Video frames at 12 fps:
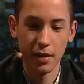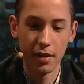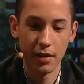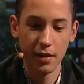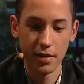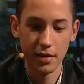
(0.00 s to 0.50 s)
уже
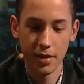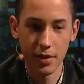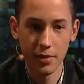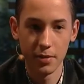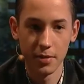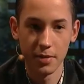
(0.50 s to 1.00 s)
играли
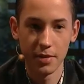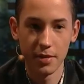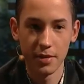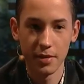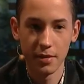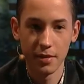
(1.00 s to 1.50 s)
раздачу
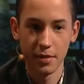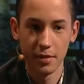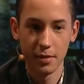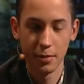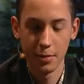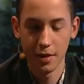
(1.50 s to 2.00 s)
с
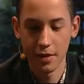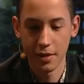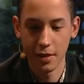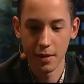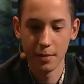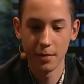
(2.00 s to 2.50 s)

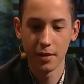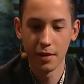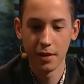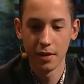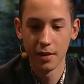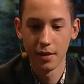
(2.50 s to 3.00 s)
двумя дамами.